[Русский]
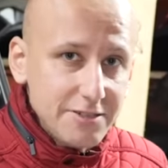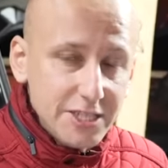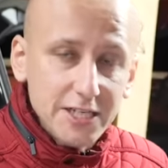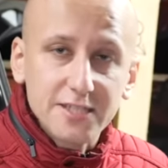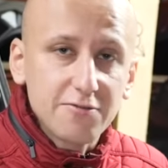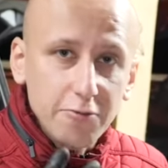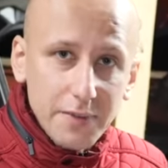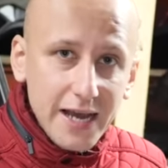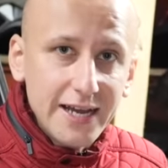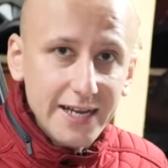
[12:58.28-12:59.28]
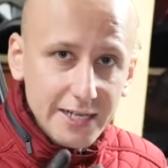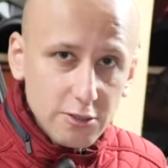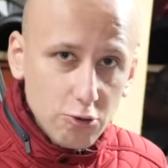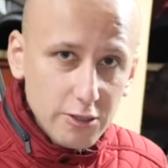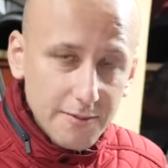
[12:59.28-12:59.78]
свечей с двумя
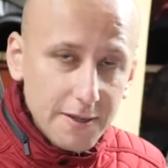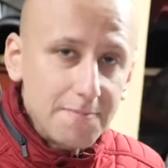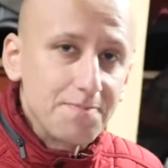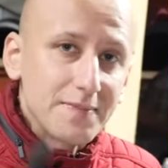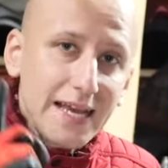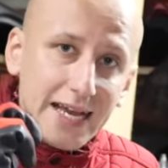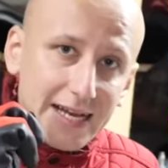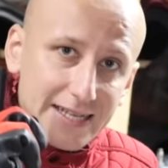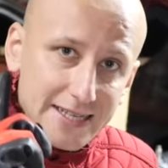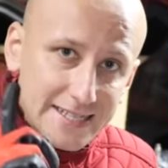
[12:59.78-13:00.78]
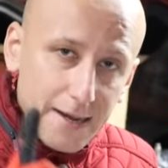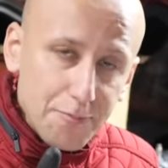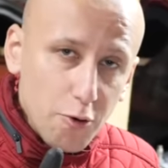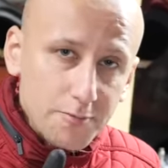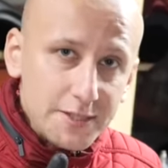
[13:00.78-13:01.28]
электродами.
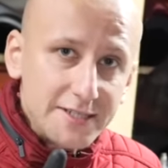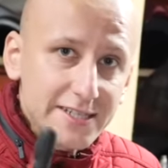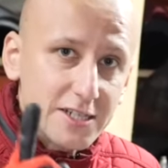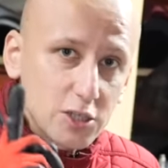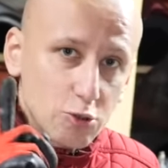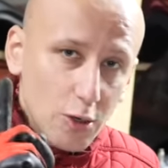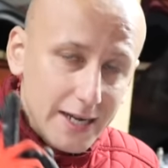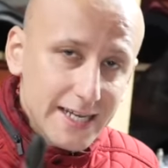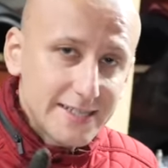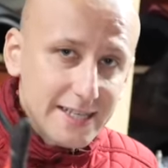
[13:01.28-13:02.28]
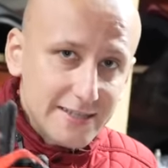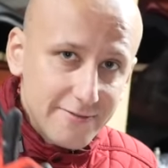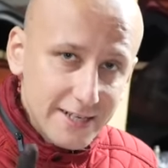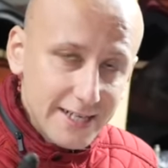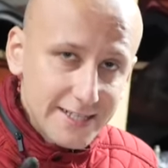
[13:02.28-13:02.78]
Запомните, что
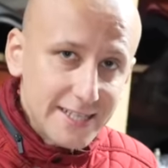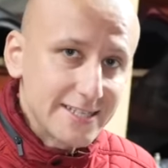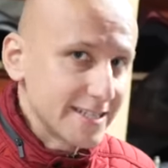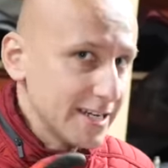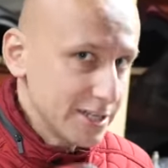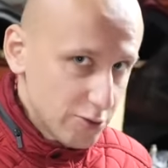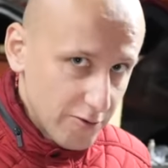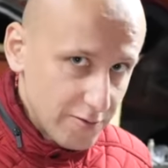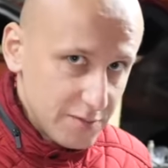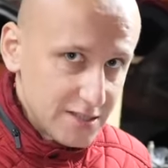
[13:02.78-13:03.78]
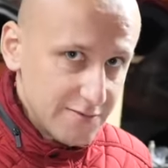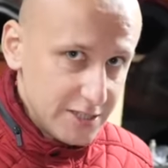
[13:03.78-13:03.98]
этот двигатель с хреновыми